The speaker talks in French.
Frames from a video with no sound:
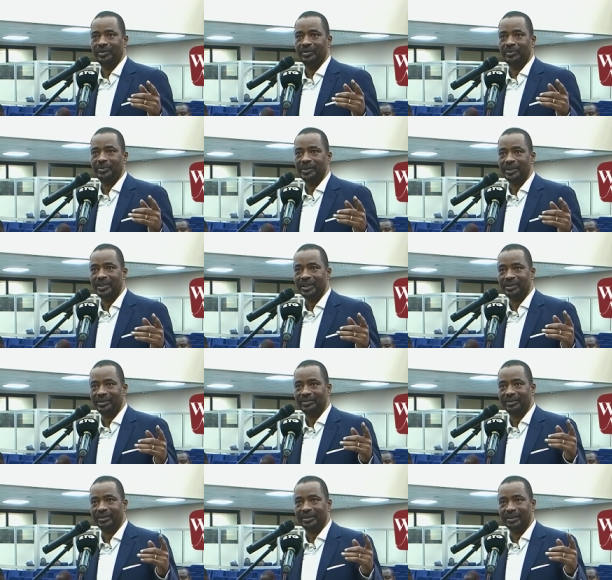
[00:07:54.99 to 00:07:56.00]
au président
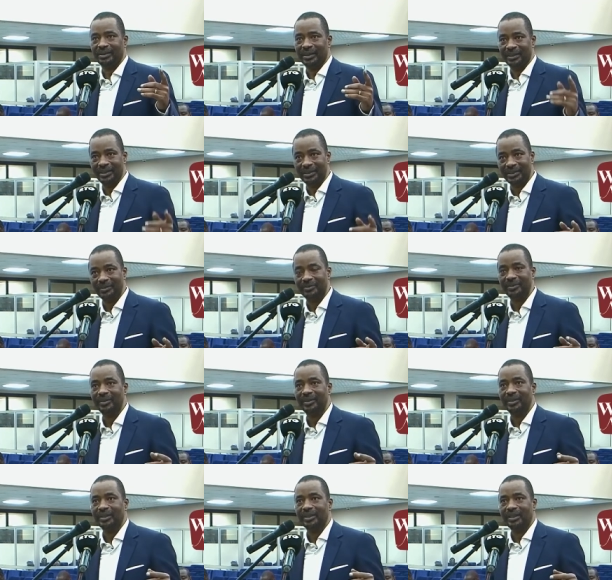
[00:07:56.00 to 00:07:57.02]
d'Addis,
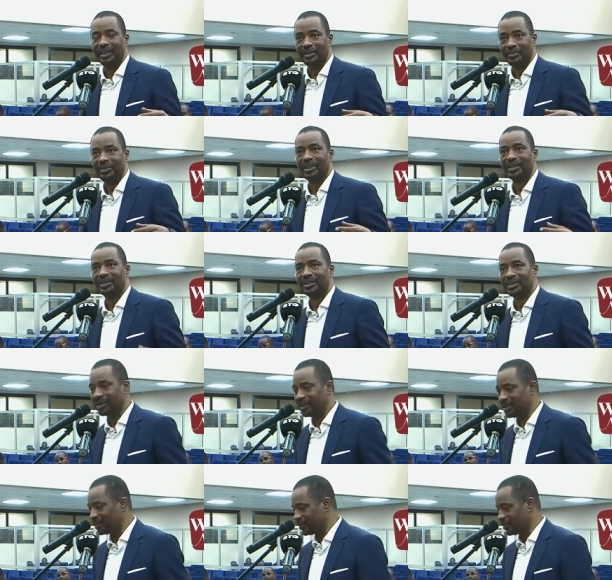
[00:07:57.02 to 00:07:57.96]
embarrassé